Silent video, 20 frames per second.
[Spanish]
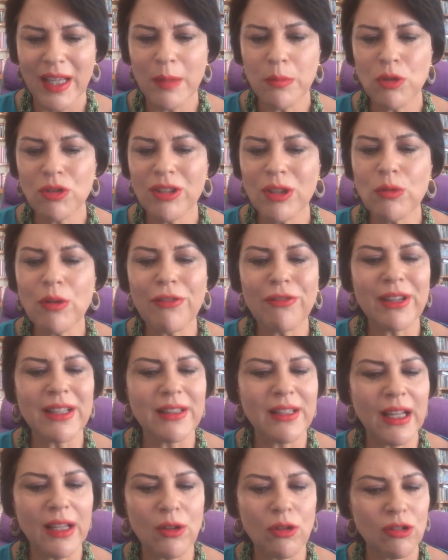hemos sido
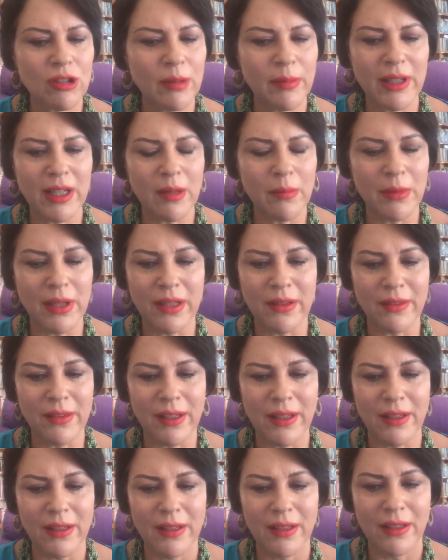afectados
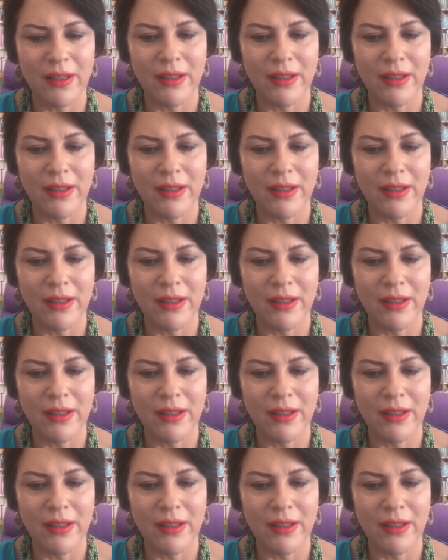severamente.